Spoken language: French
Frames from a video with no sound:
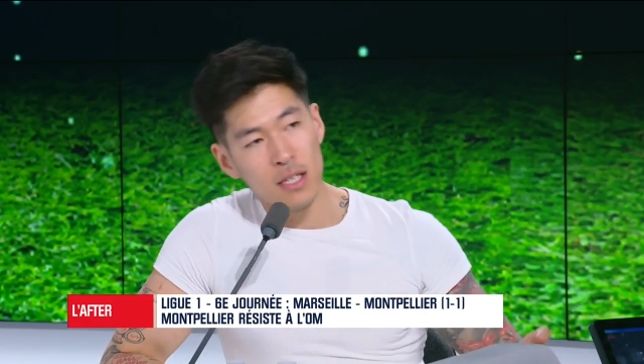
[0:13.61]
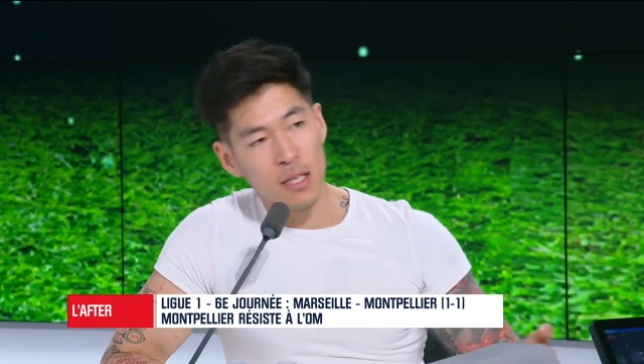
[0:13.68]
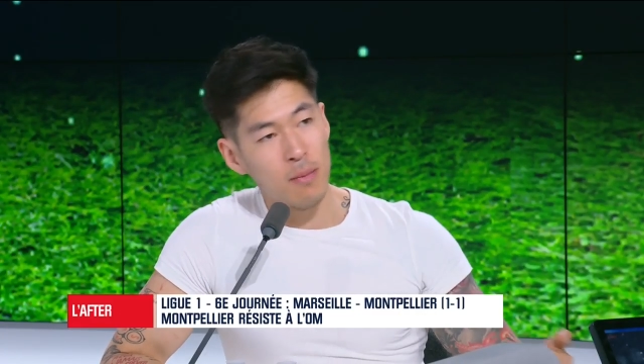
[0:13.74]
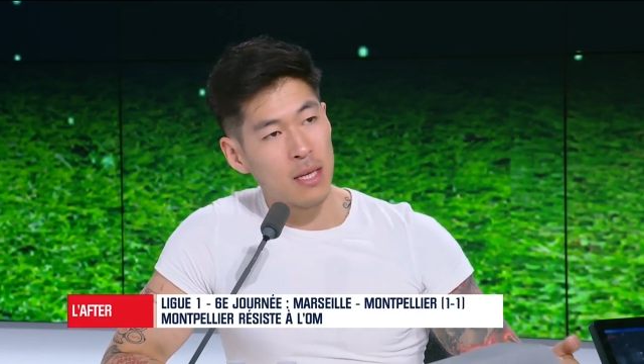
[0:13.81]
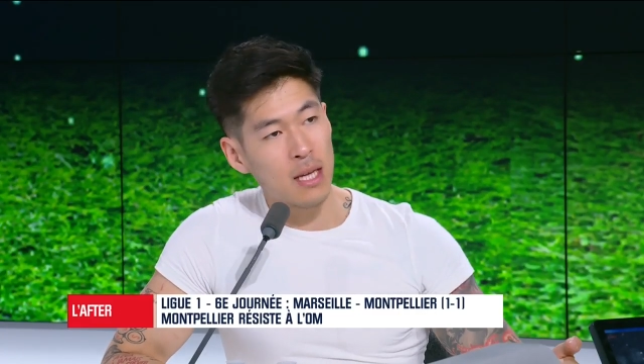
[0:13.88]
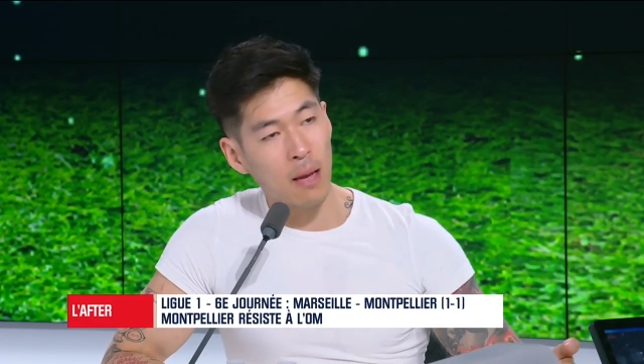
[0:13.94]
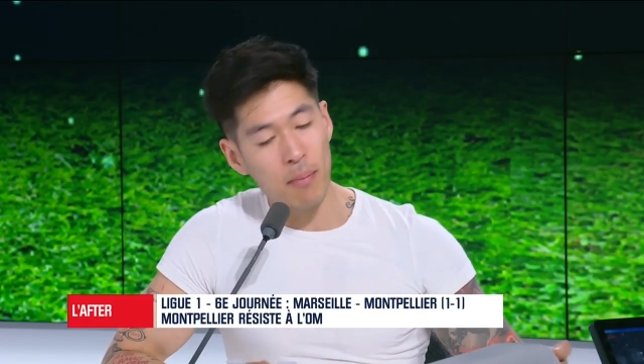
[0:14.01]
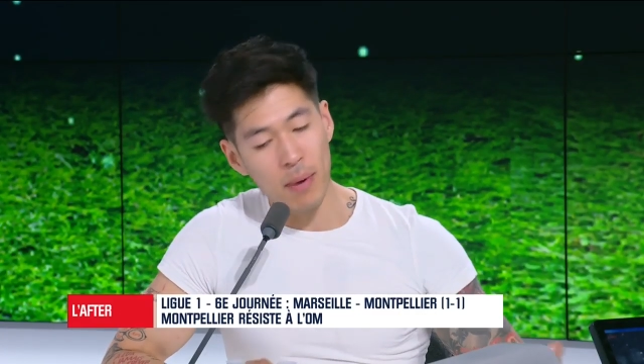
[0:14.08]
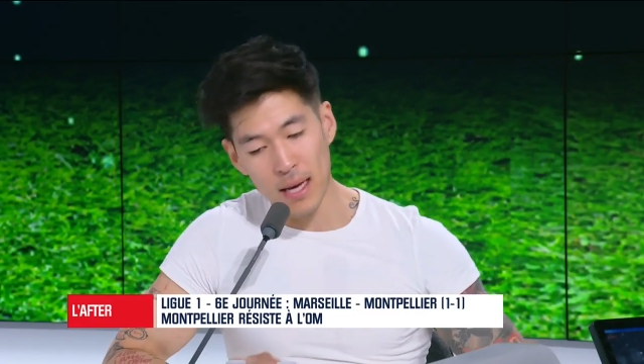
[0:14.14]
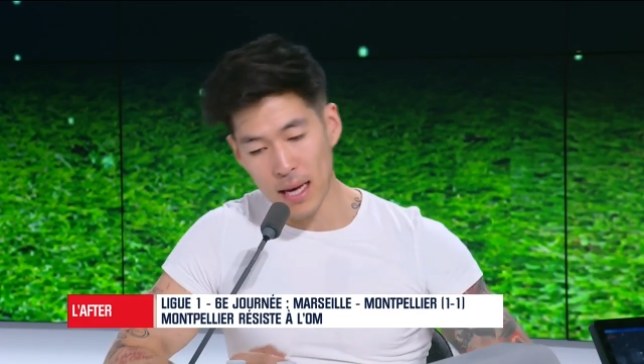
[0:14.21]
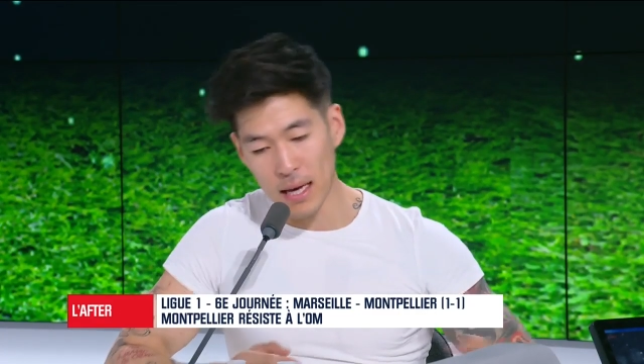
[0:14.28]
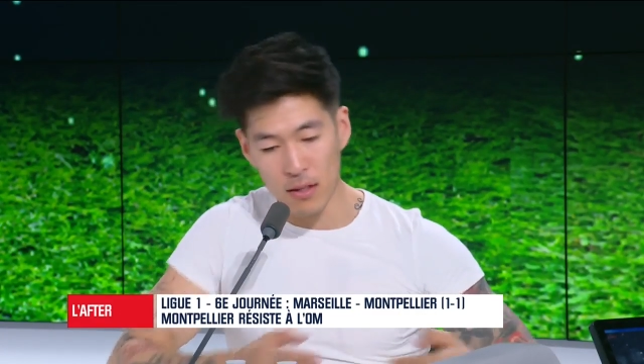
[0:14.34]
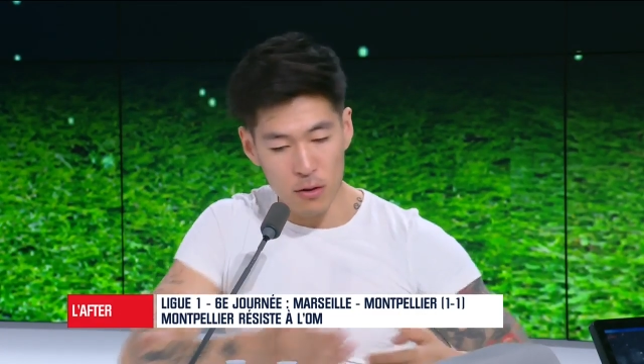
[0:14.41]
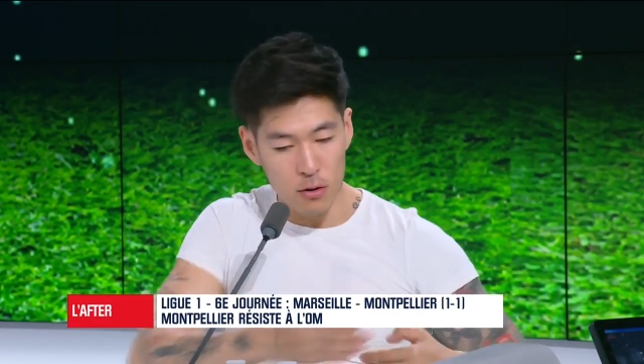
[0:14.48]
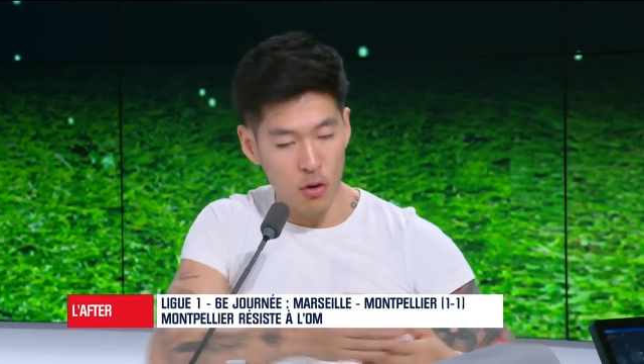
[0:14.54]
Dimitri
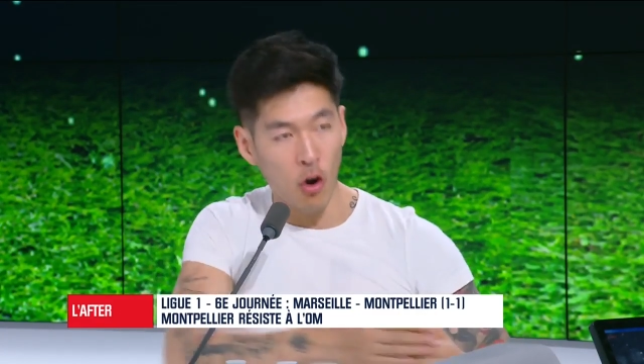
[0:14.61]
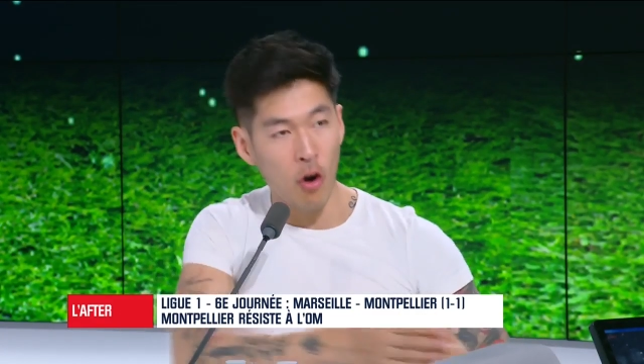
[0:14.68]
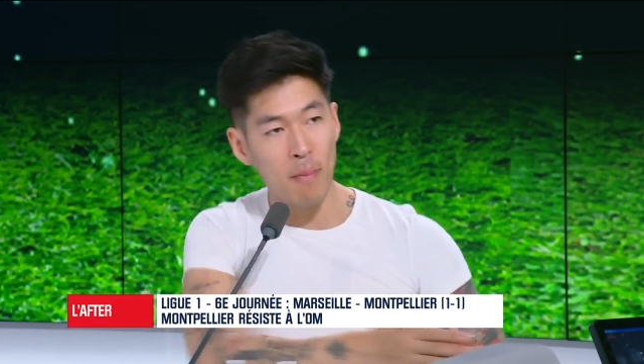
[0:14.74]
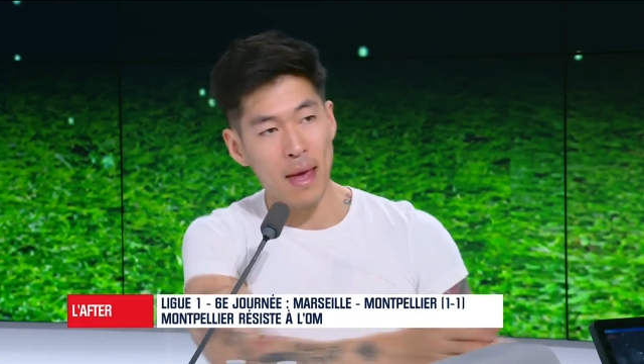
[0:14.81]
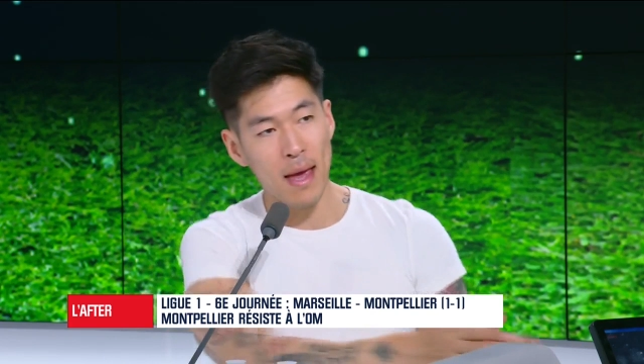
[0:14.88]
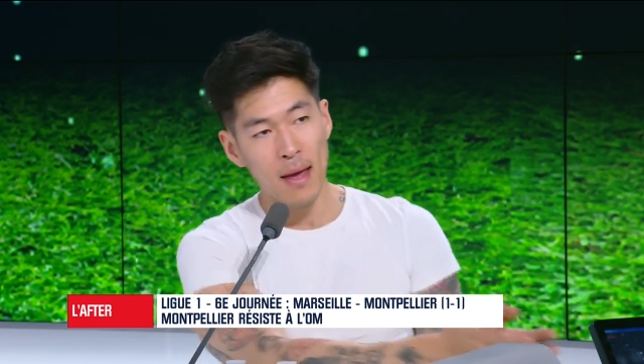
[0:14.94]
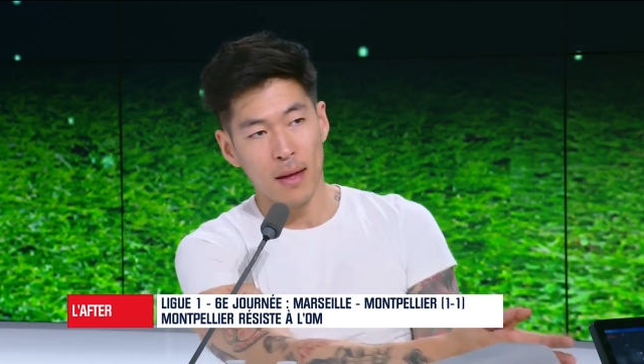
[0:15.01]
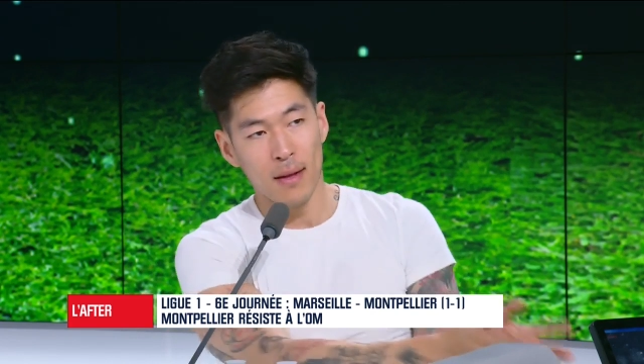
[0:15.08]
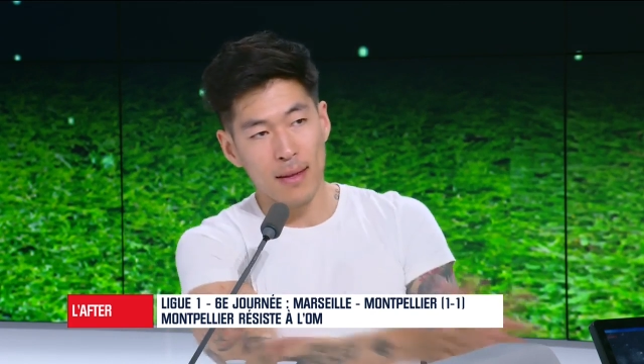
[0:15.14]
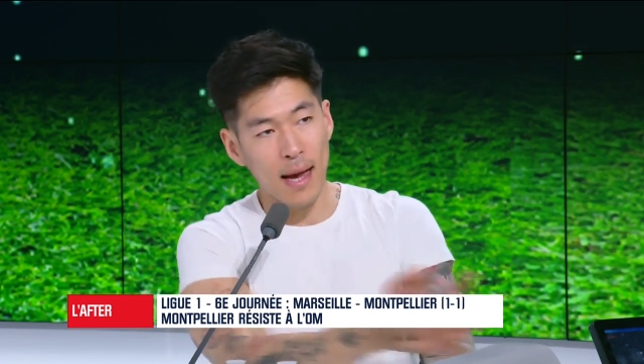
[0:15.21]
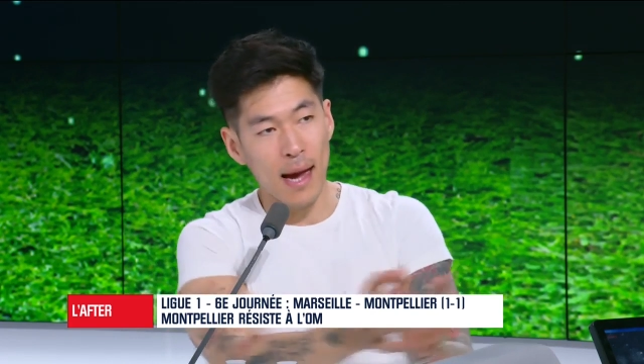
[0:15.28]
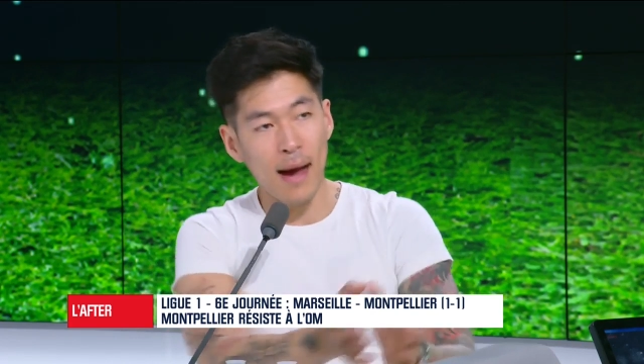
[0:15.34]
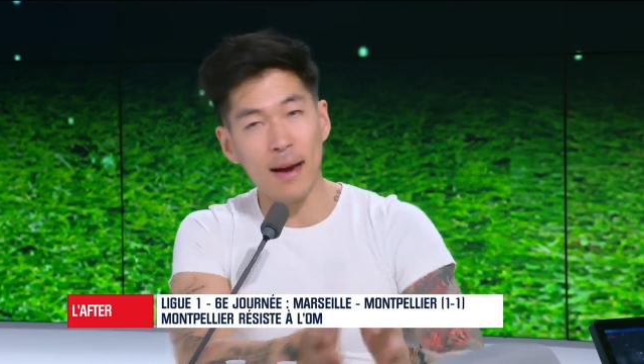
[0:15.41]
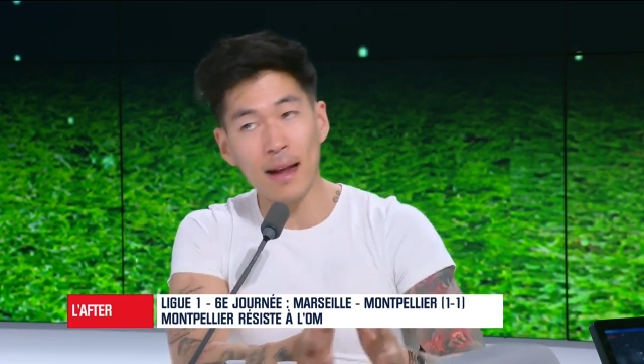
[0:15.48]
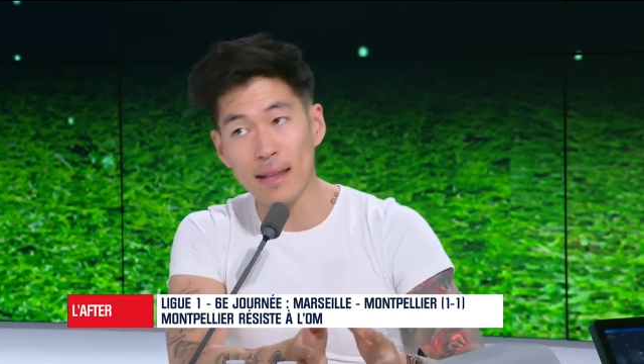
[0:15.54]
Payet se remet
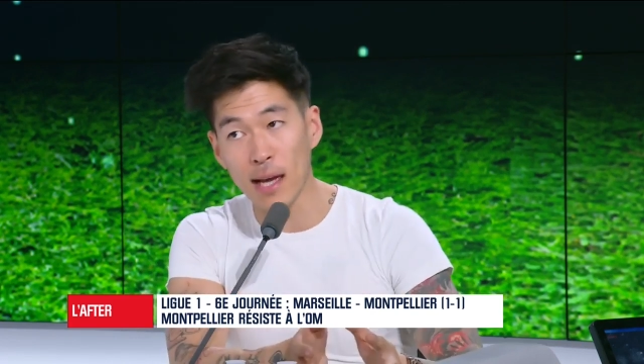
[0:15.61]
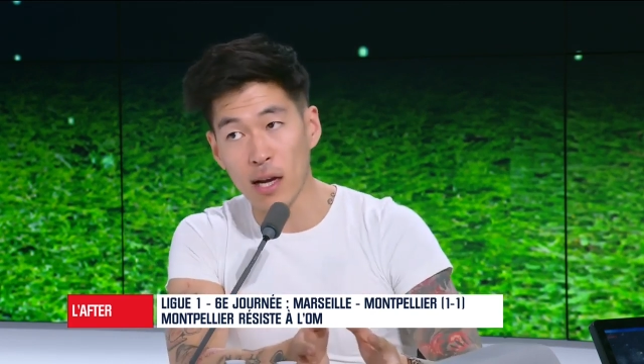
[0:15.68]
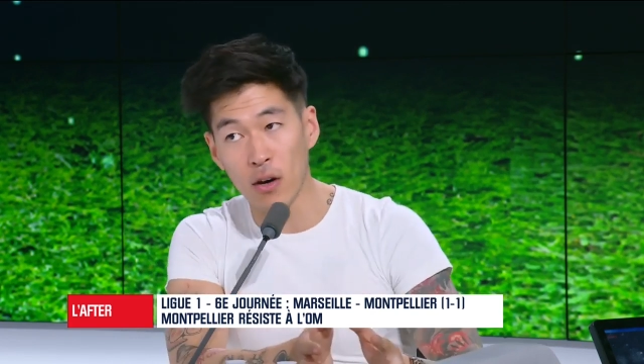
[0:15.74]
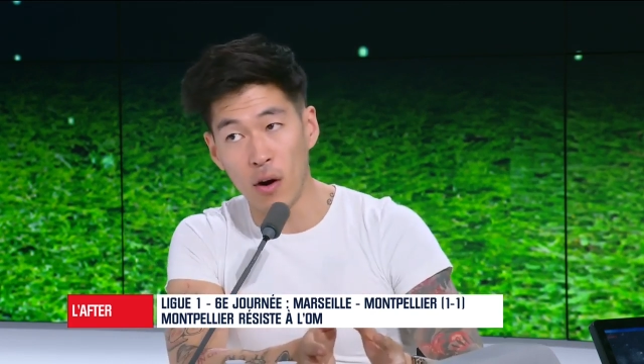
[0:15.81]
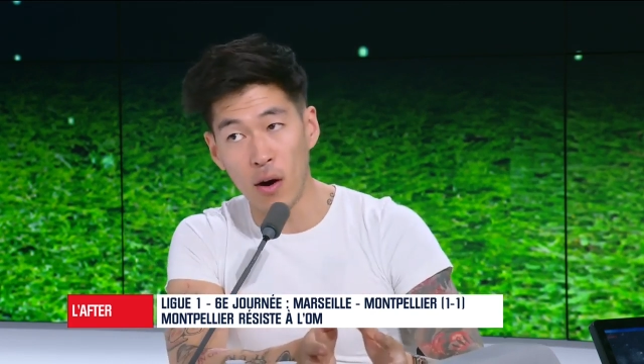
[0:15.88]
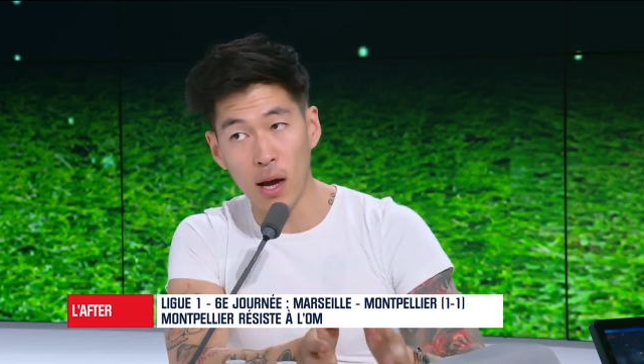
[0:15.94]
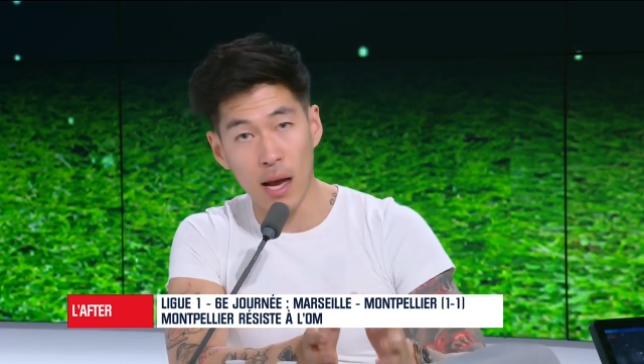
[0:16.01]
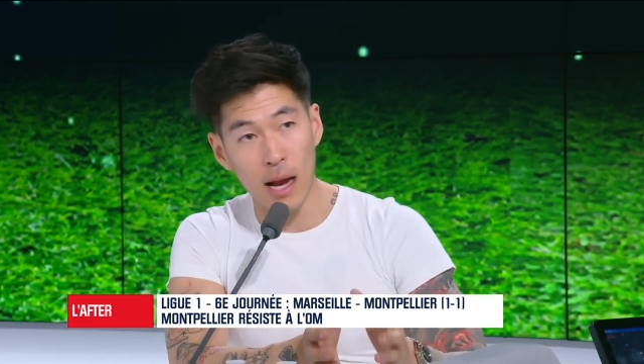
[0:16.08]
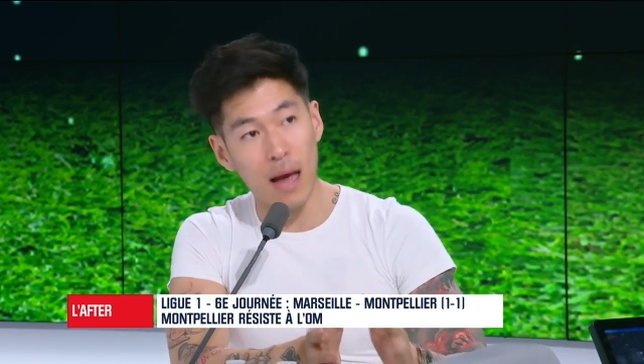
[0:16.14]
derrière l'attaquant,